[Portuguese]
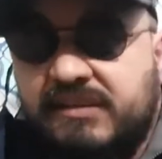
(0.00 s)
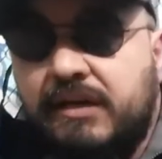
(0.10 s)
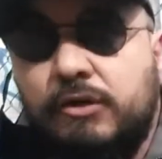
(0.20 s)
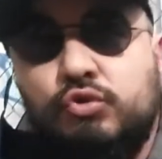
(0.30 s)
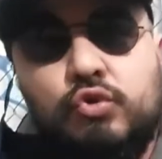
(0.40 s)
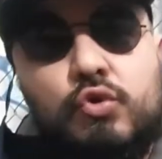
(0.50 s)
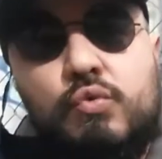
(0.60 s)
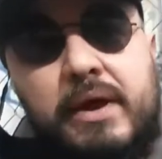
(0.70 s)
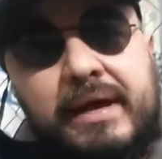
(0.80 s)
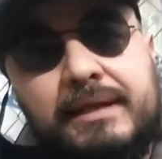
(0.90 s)
encantou
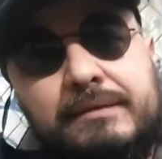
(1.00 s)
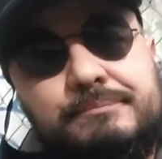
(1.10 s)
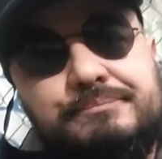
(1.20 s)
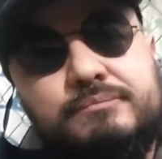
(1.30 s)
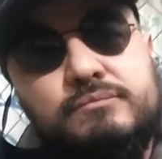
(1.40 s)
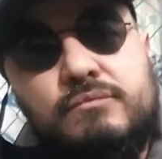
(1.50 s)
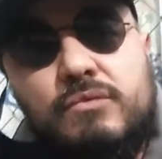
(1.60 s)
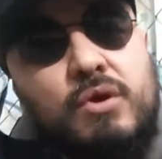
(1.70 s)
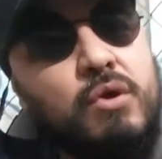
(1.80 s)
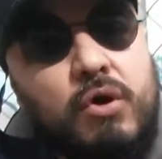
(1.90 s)
com ela,
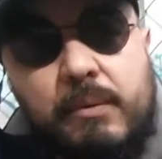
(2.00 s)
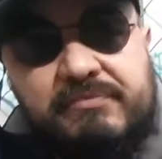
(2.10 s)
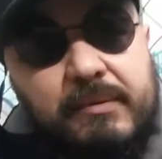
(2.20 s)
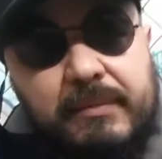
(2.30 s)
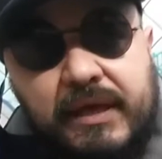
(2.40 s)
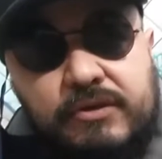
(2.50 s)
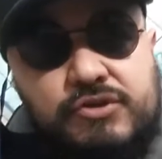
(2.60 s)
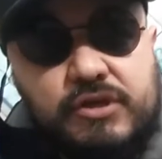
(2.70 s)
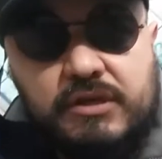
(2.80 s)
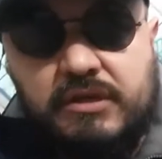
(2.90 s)

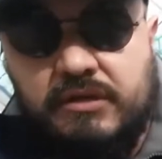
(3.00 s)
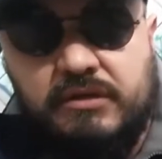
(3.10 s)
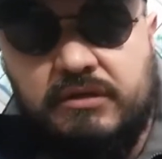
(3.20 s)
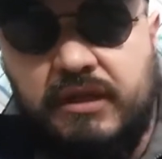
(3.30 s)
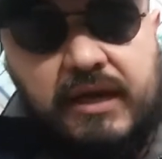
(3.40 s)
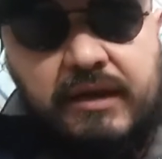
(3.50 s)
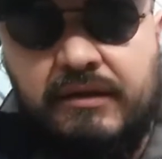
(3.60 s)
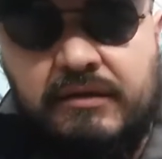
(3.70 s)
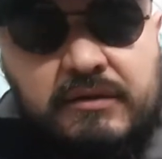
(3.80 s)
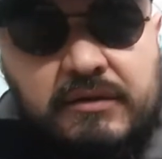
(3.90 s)
obviamente que, né,